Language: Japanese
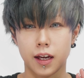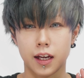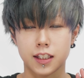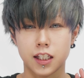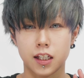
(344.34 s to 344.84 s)

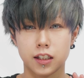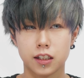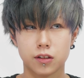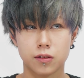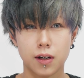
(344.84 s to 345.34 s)
えー、
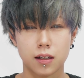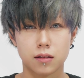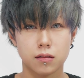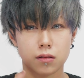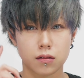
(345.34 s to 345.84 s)
シェーディングは
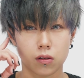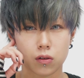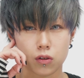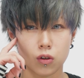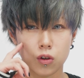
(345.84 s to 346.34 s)
こ
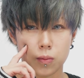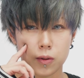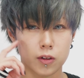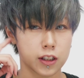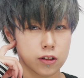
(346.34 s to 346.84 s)
この頬
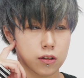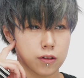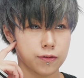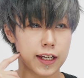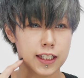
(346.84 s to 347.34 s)
骨
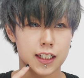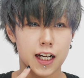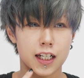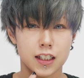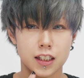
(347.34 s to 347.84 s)
と
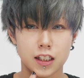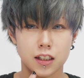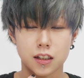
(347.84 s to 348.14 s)
フェイスラインに